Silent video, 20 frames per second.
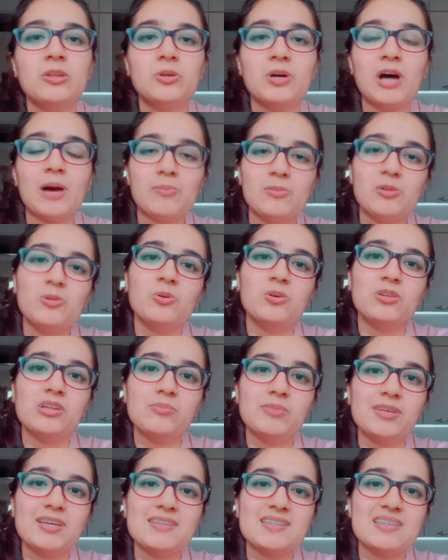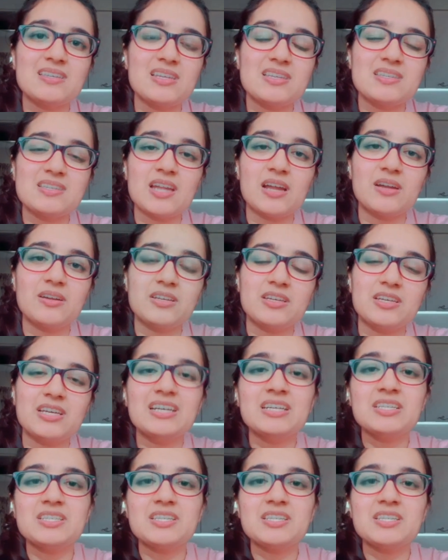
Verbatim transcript: तो हम लोगों ने भी एक सीरीज़ स्टार्ट की है